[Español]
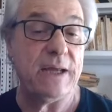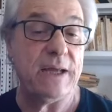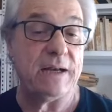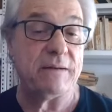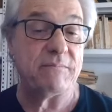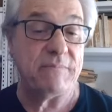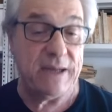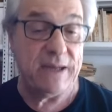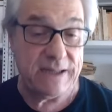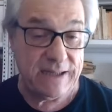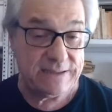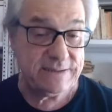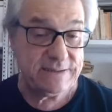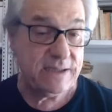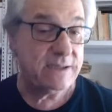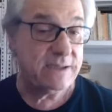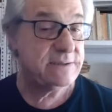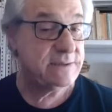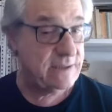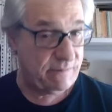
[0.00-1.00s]

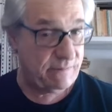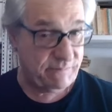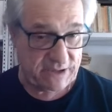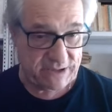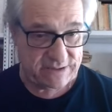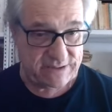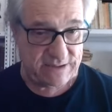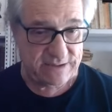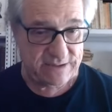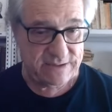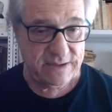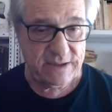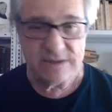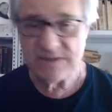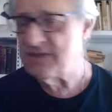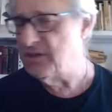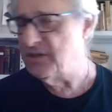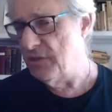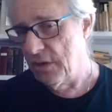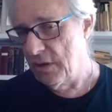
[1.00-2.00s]
hermanas siamesas.
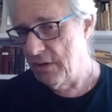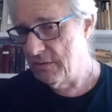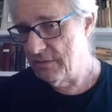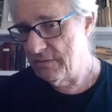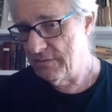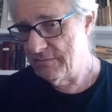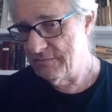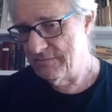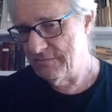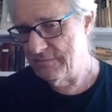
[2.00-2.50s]
Si no,